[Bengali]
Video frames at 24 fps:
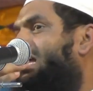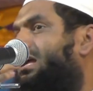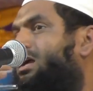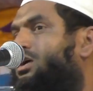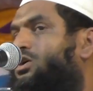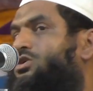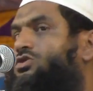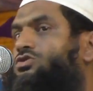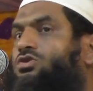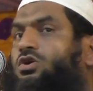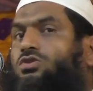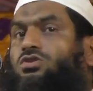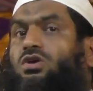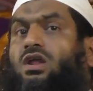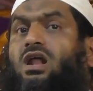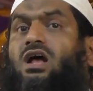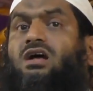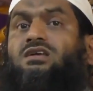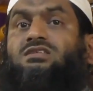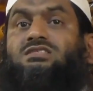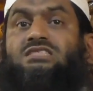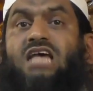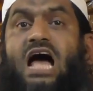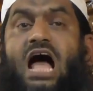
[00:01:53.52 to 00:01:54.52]
সুতরাং
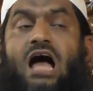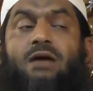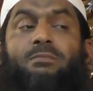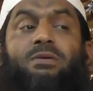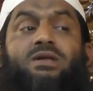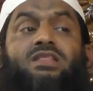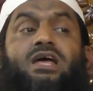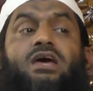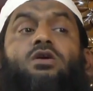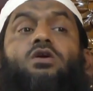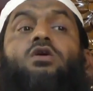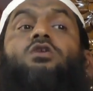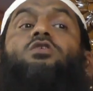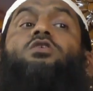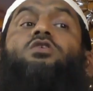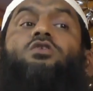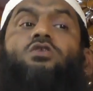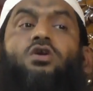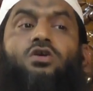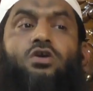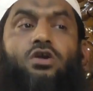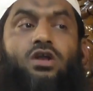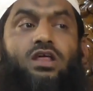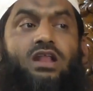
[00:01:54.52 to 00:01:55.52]
সাহাবিদের
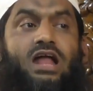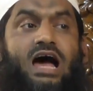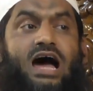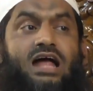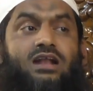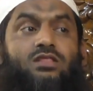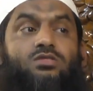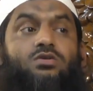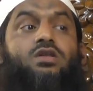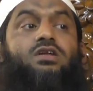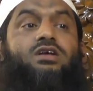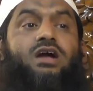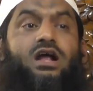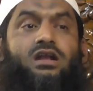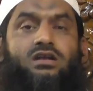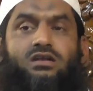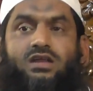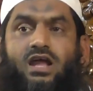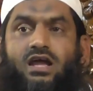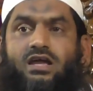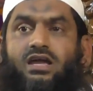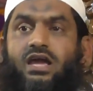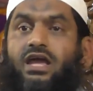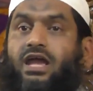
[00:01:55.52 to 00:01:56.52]
অনুকরণের আর দরকারটা
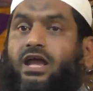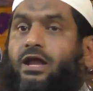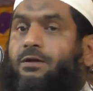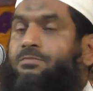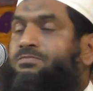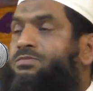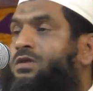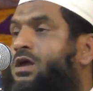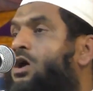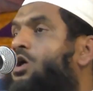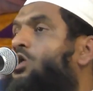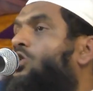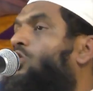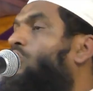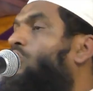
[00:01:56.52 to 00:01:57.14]
কি হুম